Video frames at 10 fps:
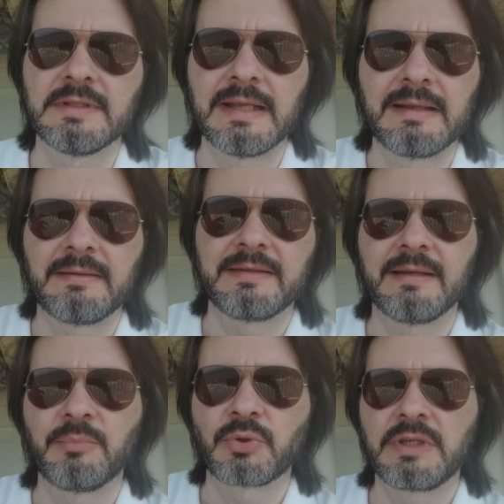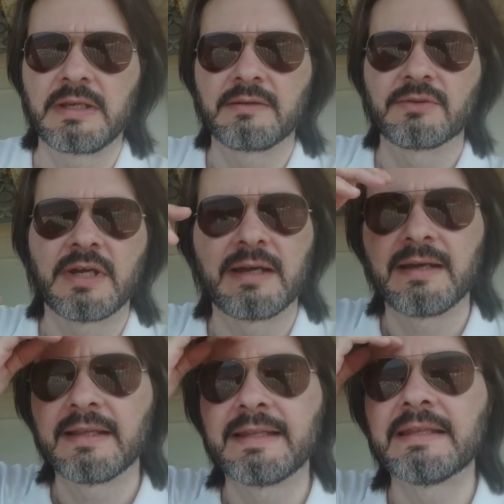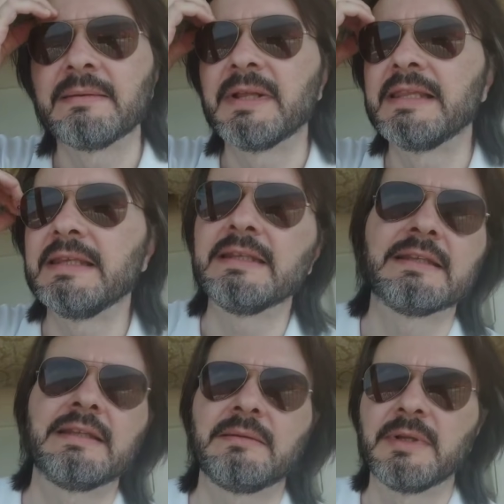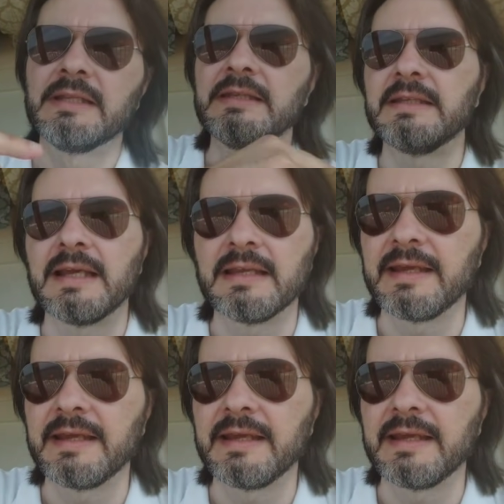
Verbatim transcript: da, dal portiere a Daniel Maldini e Daniel Maldini a